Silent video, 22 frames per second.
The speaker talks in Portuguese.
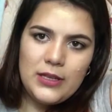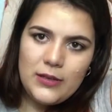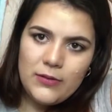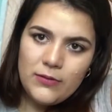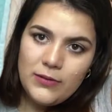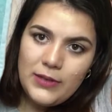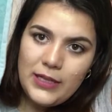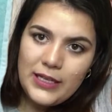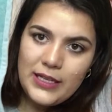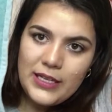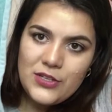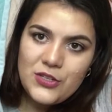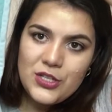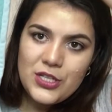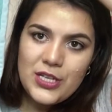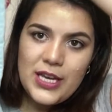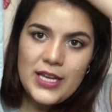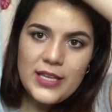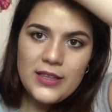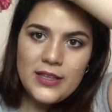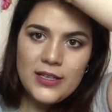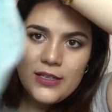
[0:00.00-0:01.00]
que não tem
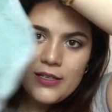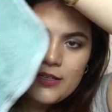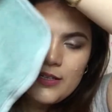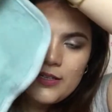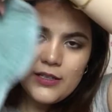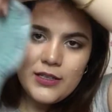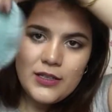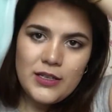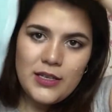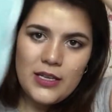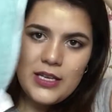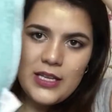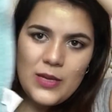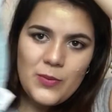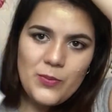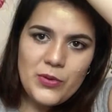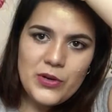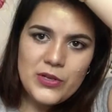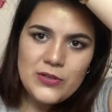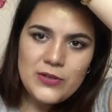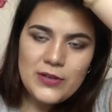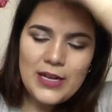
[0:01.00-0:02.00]
etiqueta, e
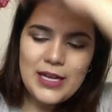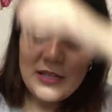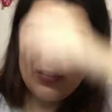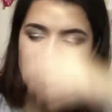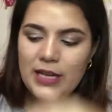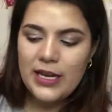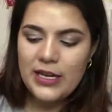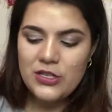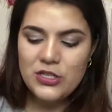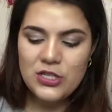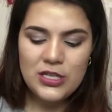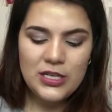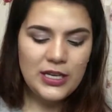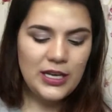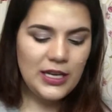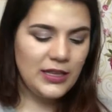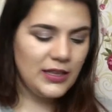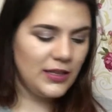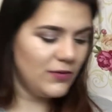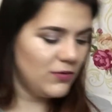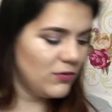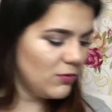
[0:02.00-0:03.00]
depois o lado da
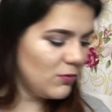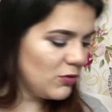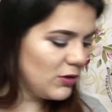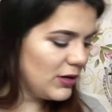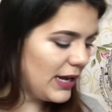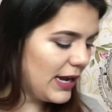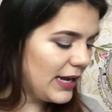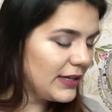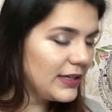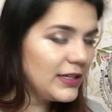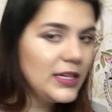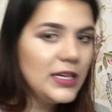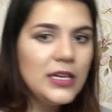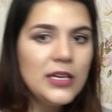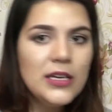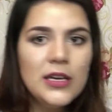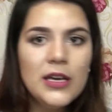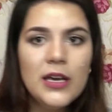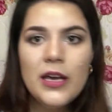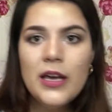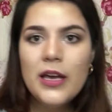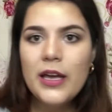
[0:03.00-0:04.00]
etiqueta. vou molhar aqui.
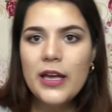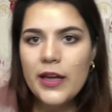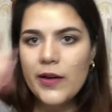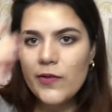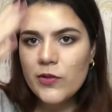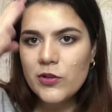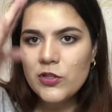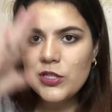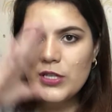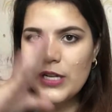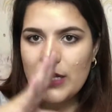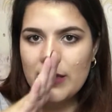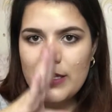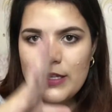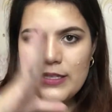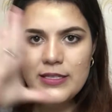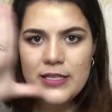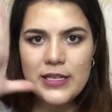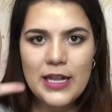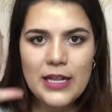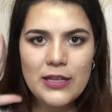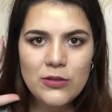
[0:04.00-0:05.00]
Eu vou tirar
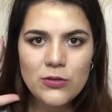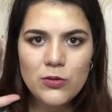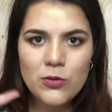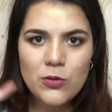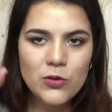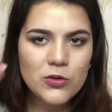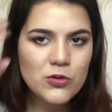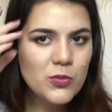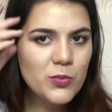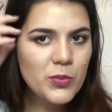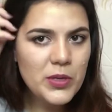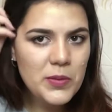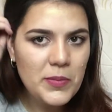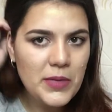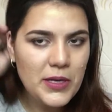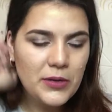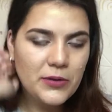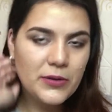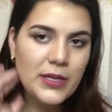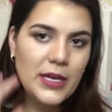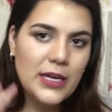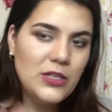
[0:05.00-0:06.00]
desse lado do rosto
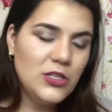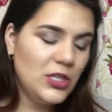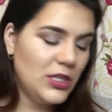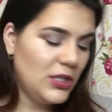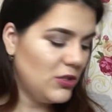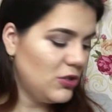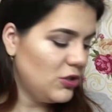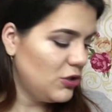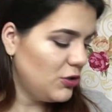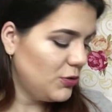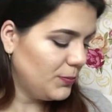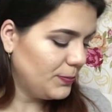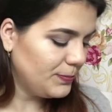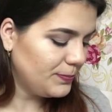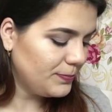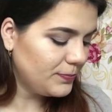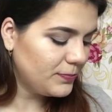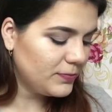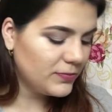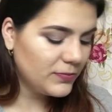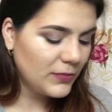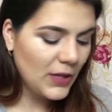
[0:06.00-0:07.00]
primeiro, tá, gente?
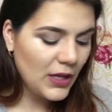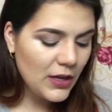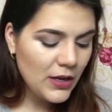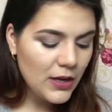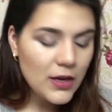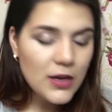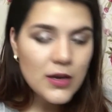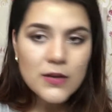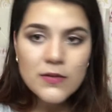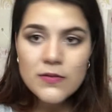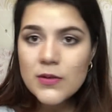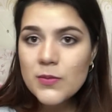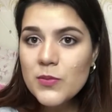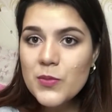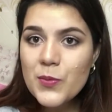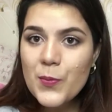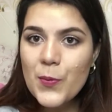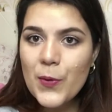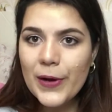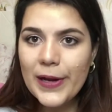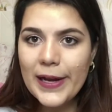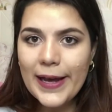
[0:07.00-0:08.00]
Vamos
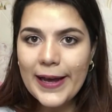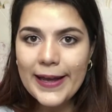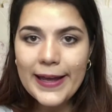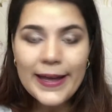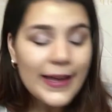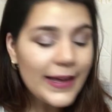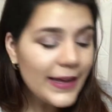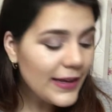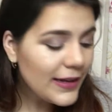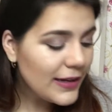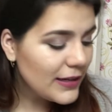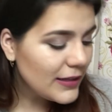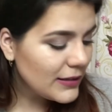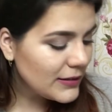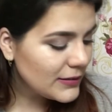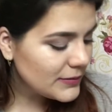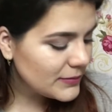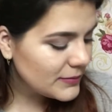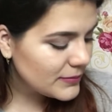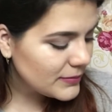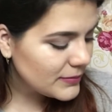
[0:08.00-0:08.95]
molhar ela.